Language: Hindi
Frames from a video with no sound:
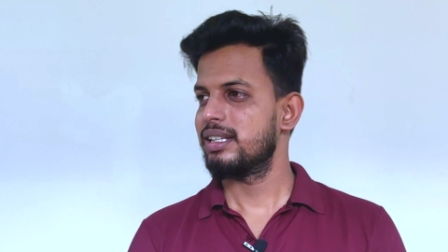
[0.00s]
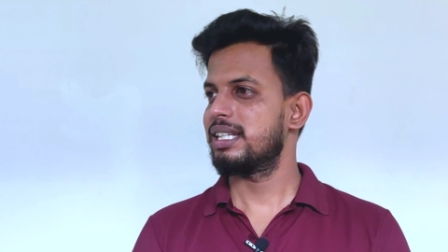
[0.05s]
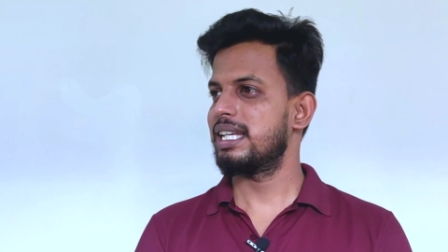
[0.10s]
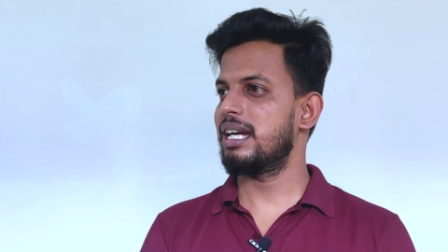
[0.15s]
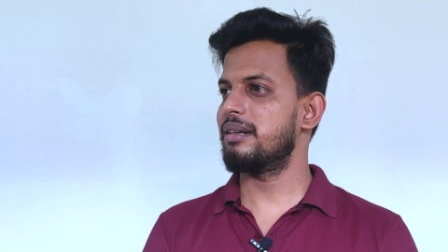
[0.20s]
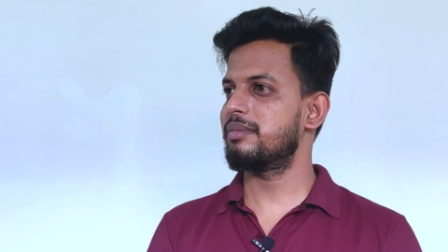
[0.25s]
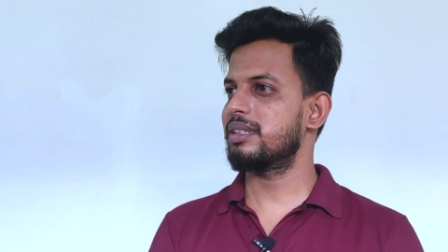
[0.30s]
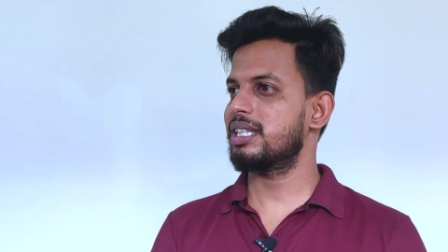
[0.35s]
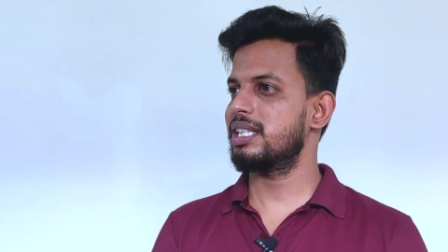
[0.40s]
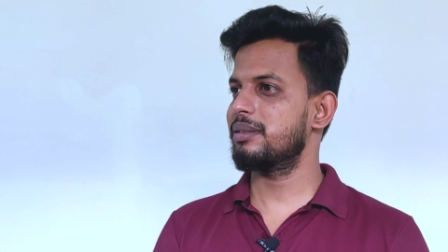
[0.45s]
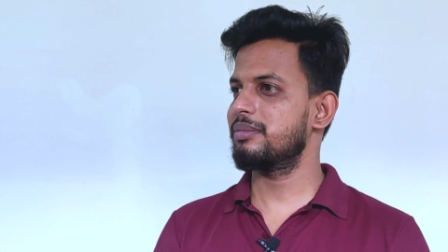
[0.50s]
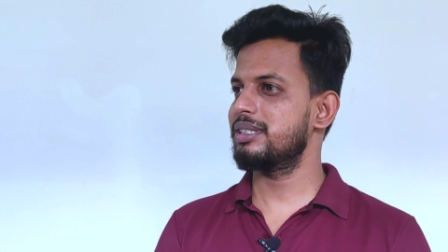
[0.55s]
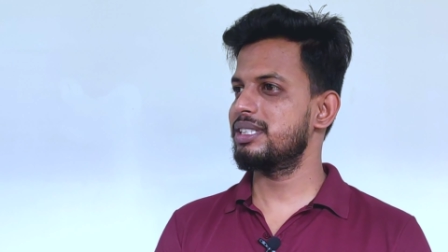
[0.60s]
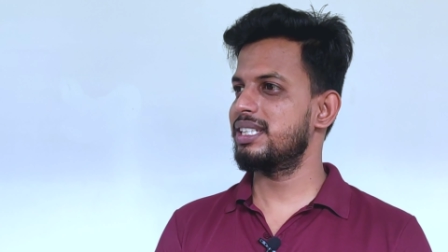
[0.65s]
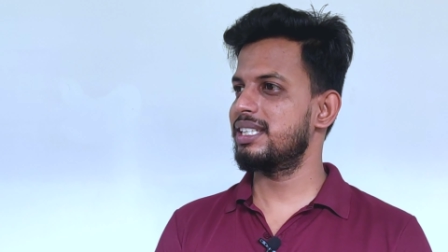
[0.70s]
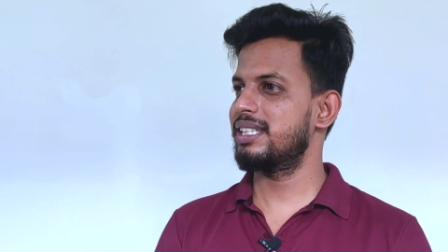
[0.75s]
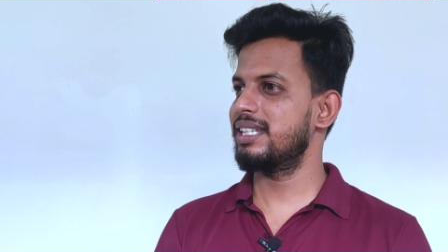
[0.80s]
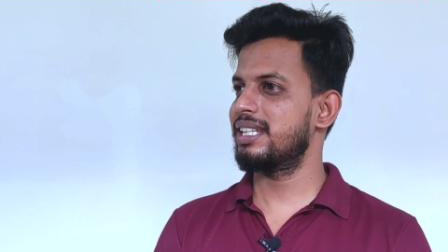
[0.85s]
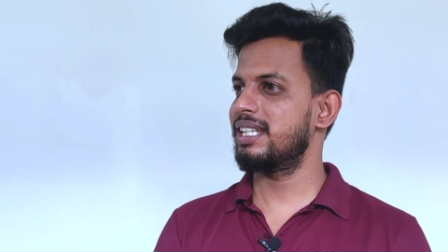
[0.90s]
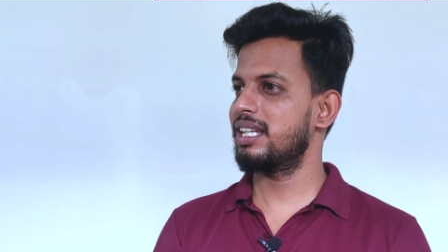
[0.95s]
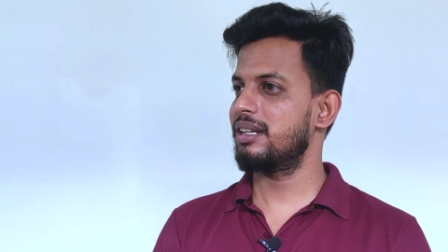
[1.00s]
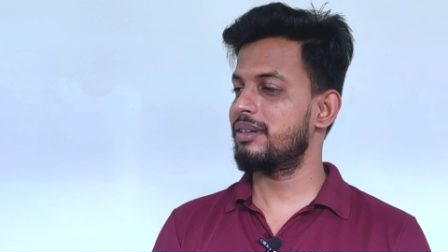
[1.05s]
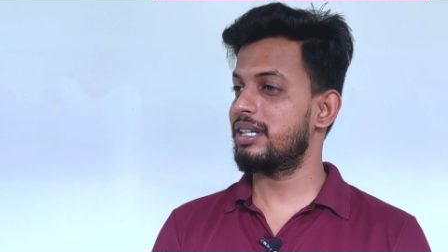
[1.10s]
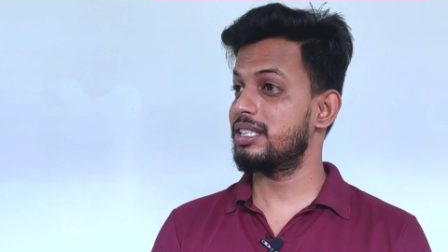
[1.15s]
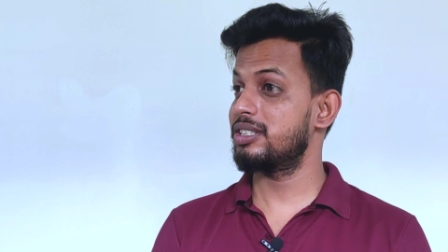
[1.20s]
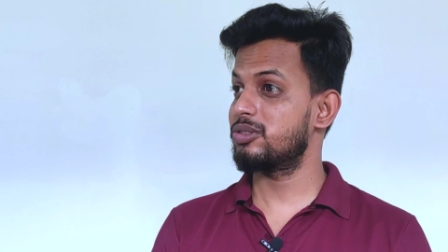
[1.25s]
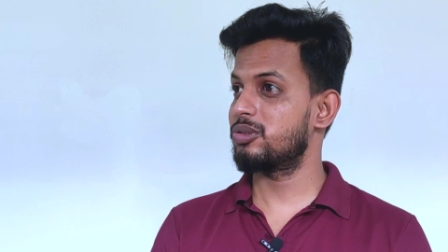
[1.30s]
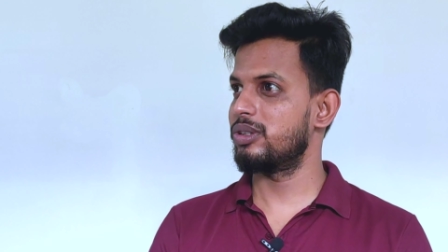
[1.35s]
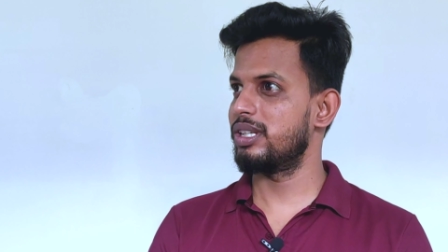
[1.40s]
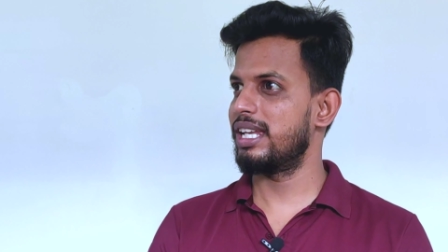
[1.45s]
क्या मतलब ये देखने के
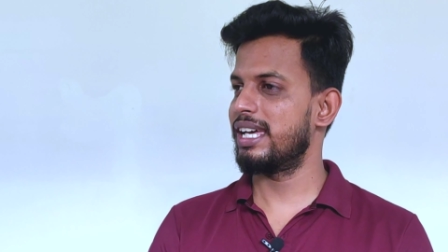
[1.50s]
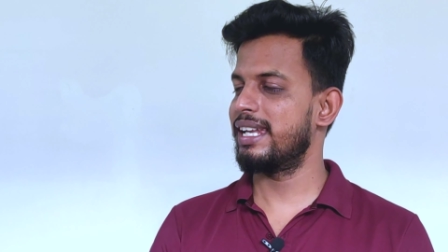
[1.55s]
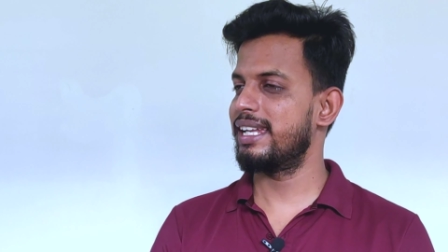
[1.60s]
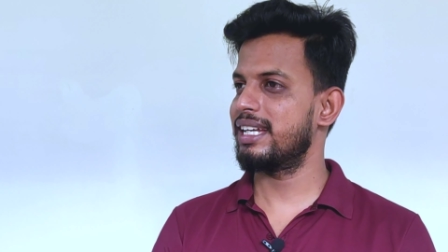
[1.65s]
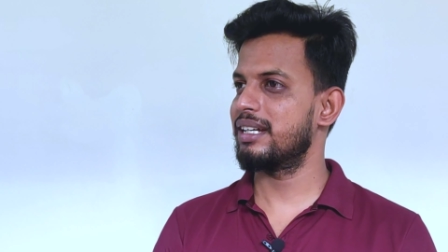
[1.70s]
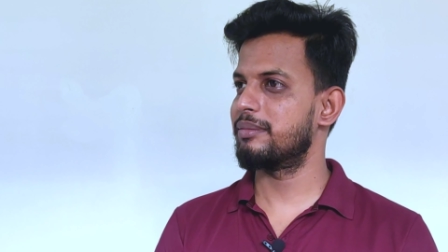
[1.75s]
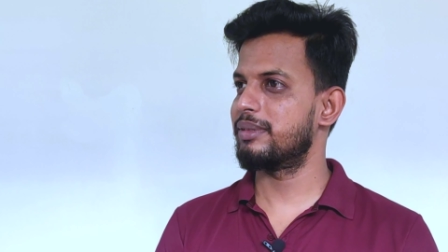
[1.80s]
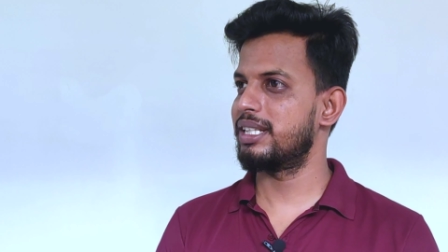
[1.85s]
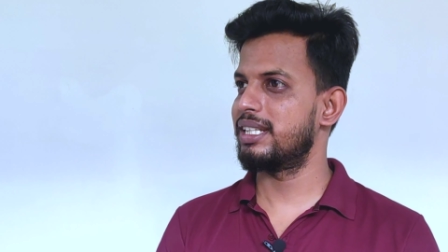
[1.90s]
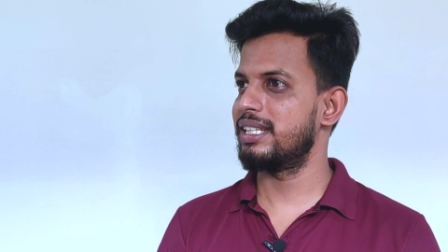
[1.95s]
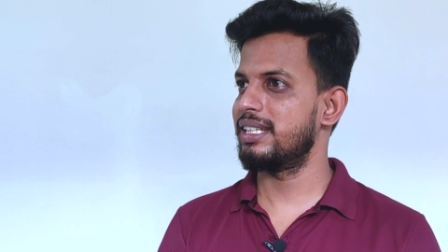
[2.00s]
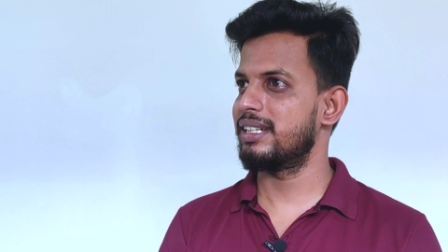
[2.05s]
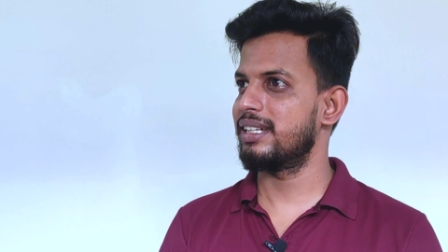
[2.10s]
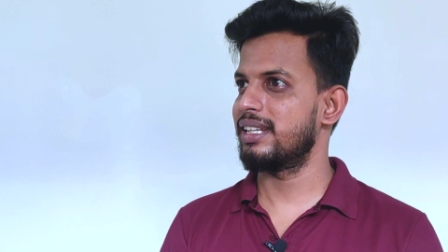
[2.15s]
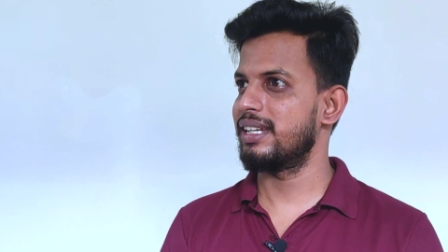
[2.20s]
बाद इसको हिलाने का मन नहीं